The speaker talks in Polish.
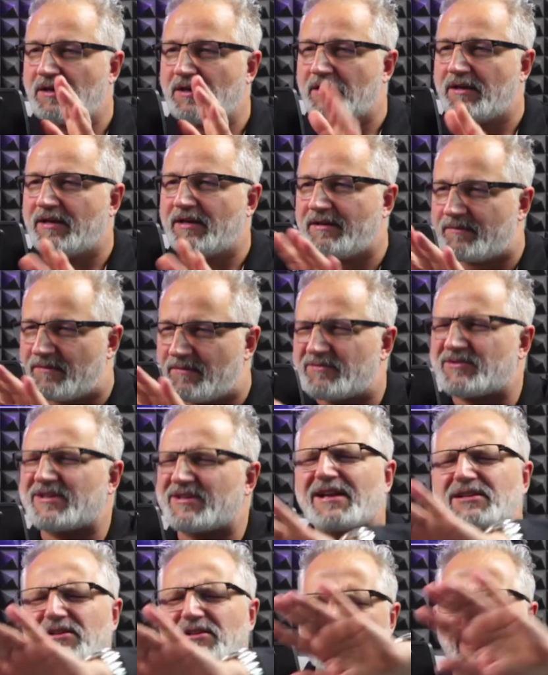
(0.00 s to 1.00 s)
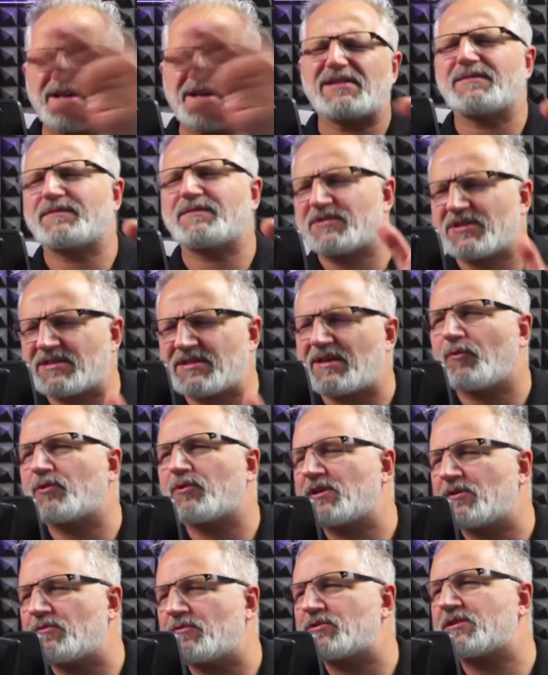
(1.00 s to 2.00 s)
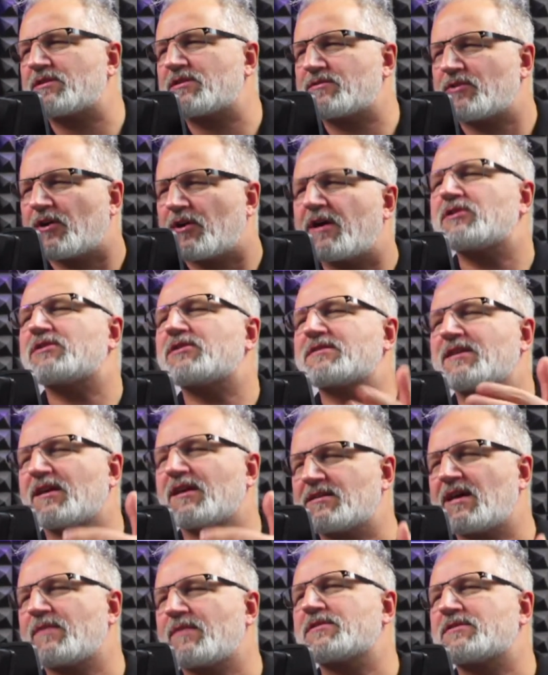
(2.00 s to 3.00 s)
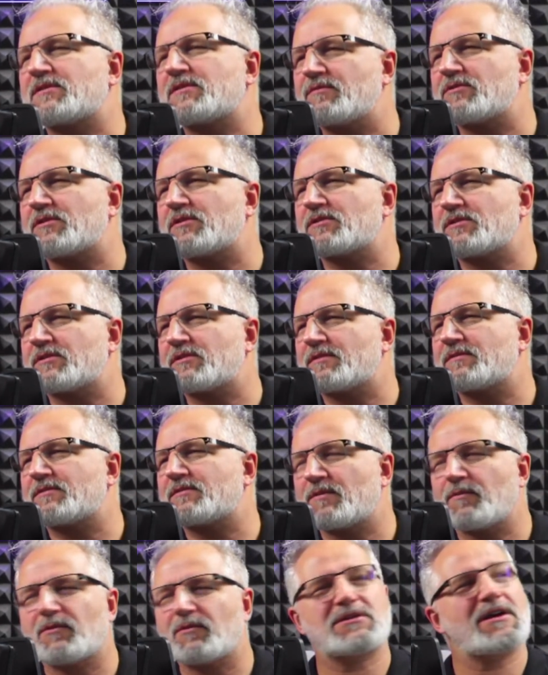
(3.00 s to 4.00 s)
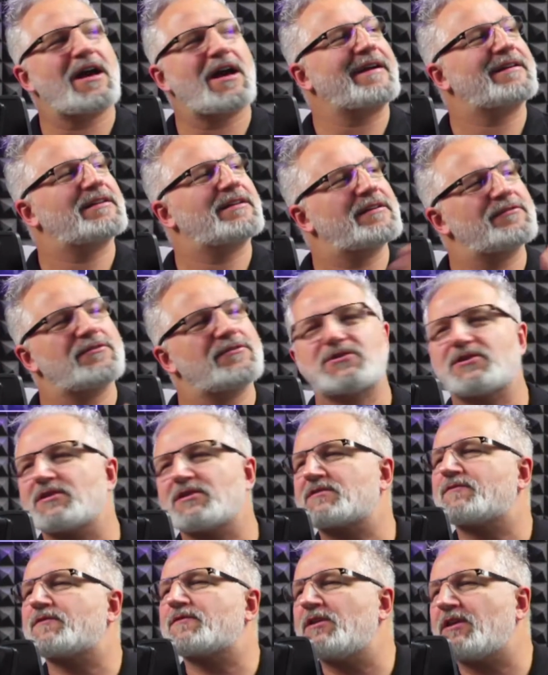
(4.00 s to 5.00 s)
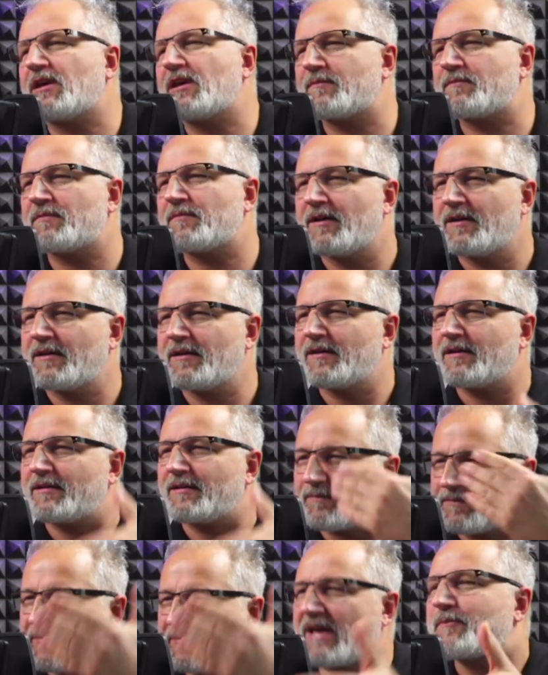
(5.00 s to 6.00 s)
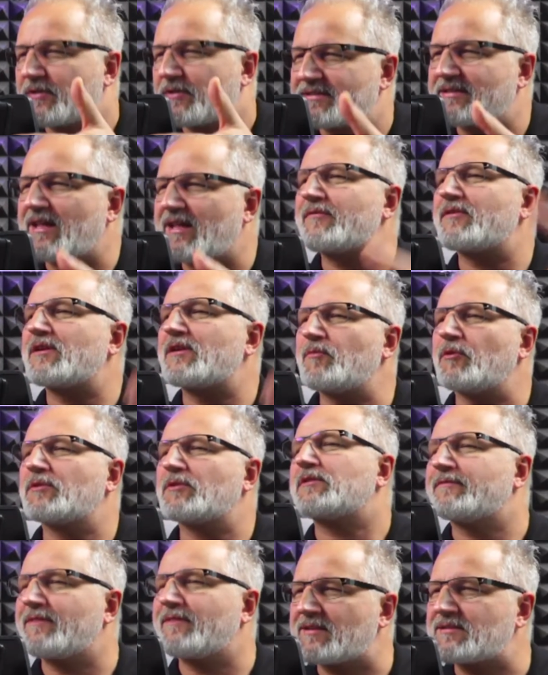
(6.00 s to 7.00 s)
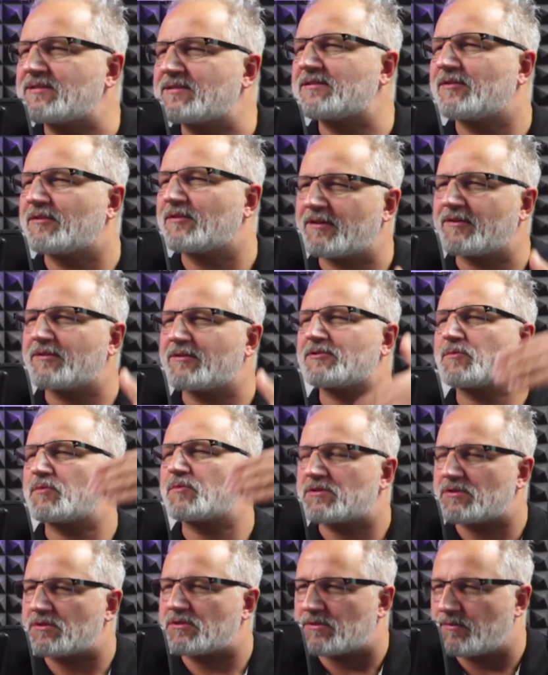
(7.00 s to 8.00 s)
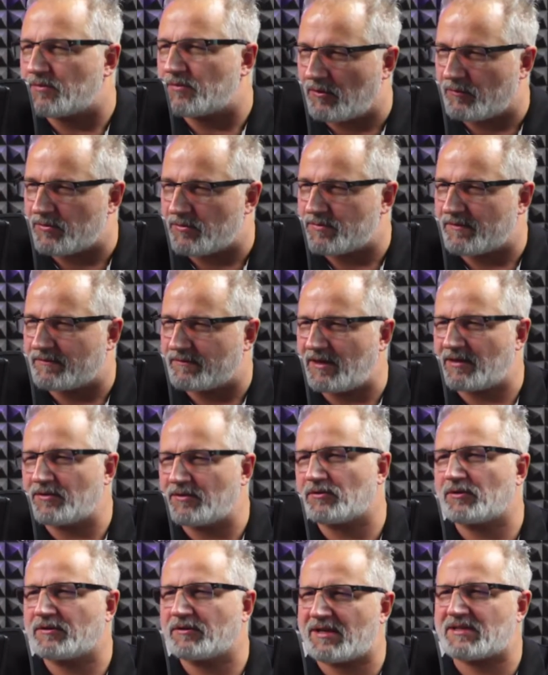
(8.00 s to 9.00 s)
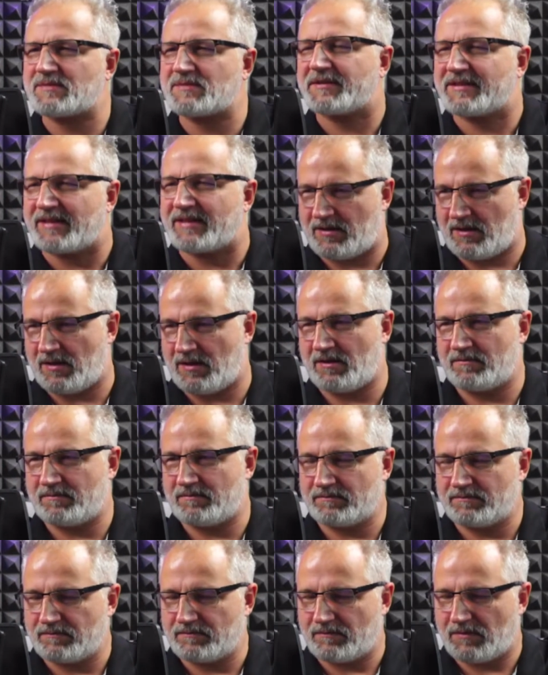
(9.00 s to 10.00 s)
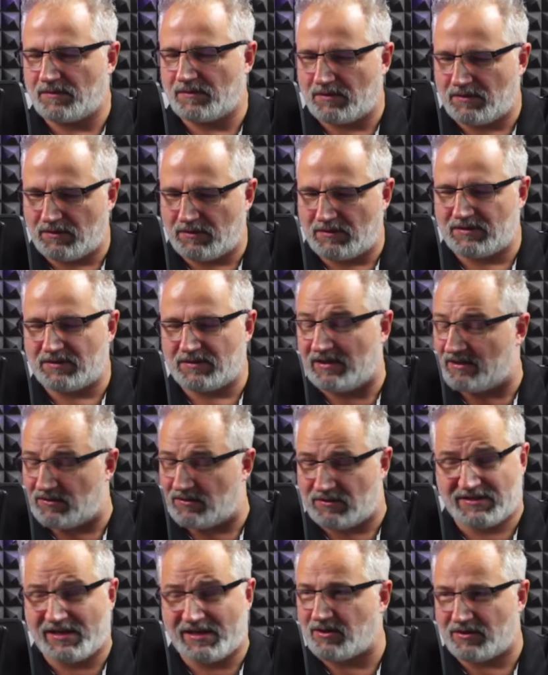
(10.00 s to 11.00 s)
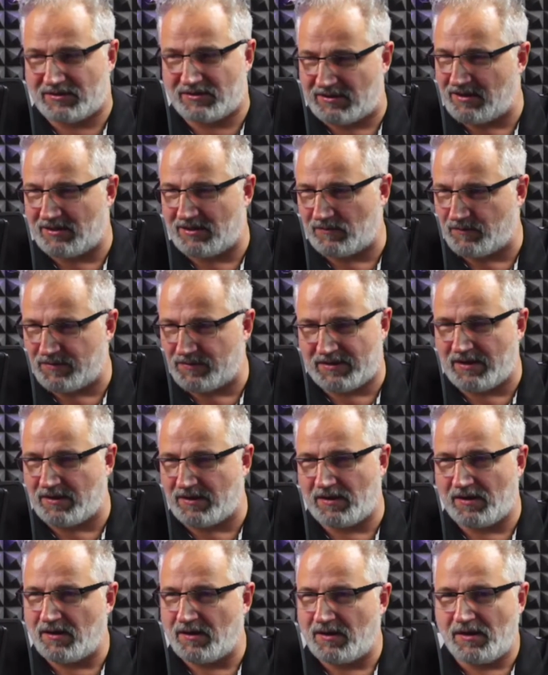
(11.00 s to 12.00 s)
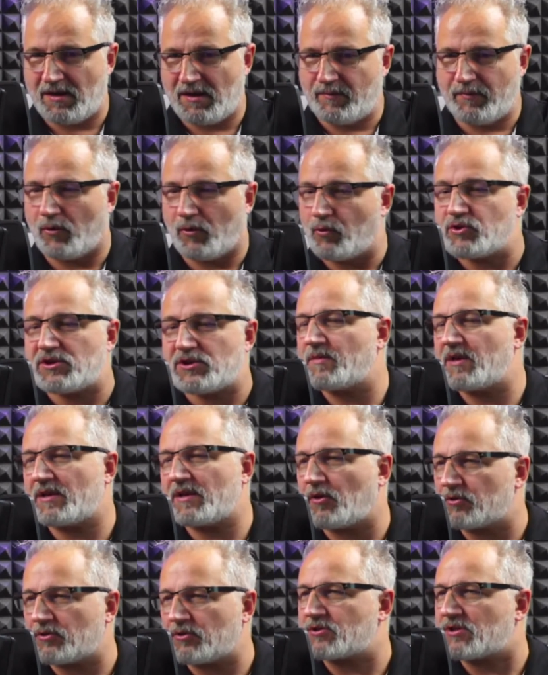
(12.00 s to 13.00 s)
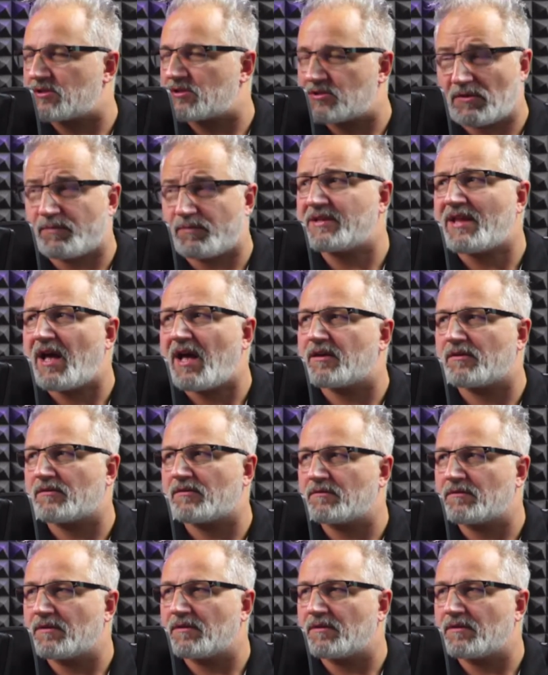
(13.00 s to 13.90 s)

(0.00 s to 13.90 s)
I ja, przy założeniu, że trochę się zgadzamy z tym, że, że, że może aktywność jest wynikiem tej postawy i motywacji do tego, żeby coś z tym robić, prawda? No to tak. teraz pytanie. I to serio zadaję to pytanie, bo ludzie mnie o to często pytają.